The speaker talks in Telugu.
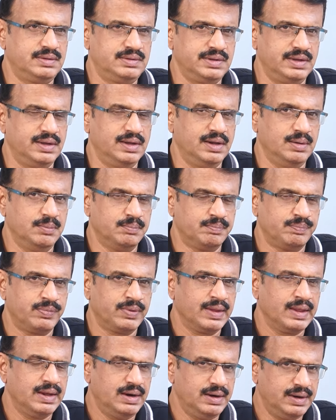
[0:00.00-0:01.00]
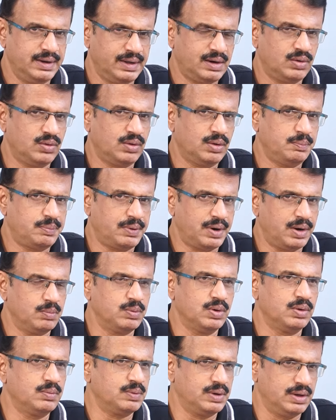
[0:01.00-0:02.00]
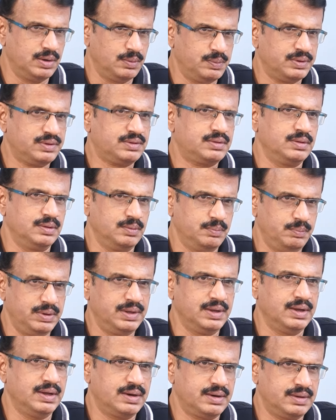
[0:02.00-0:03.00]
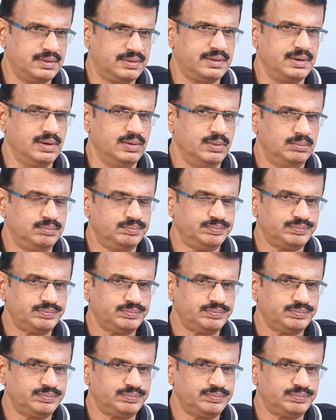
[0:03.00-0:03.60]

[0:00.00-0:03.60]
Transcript: చేయాలి అంటే ఇక్కడ ఒక ప్రాబ్లం కనిపిస్తుంది బీఆర్ఎస్లో